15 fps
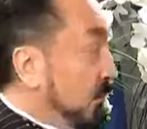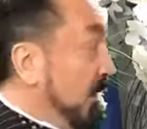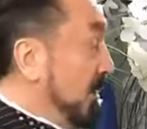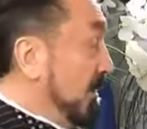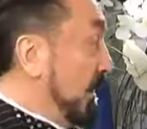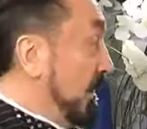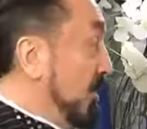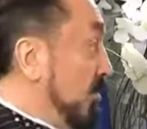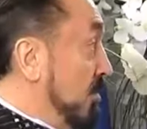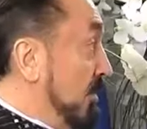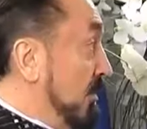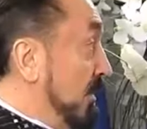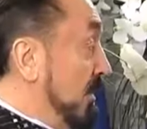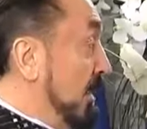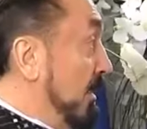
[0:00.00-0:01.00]
80
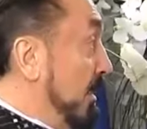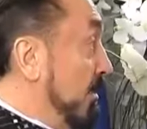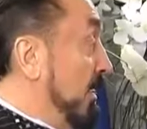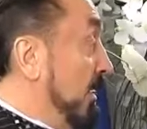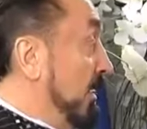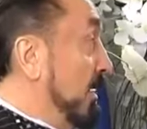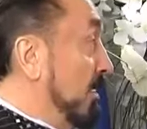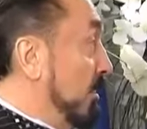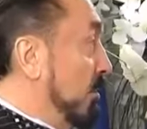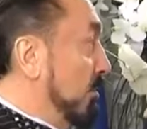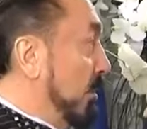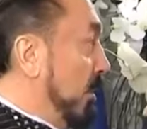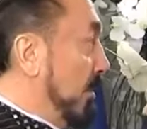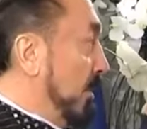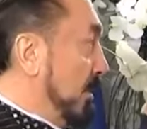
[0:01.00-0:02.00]
yaşında dedeler bile
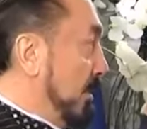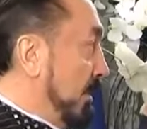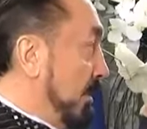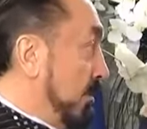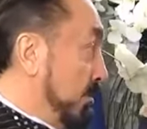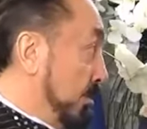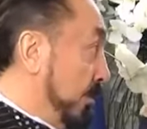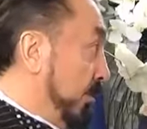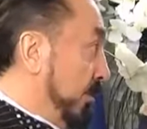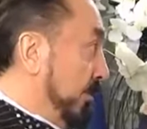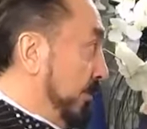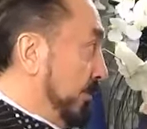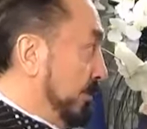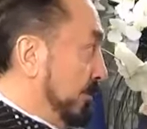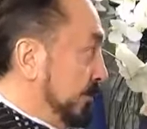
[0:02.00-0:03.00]
yerinde duramazlar yani
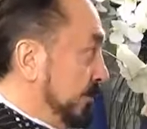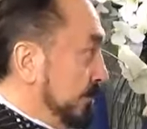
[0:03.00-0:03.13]
söyleyeyim.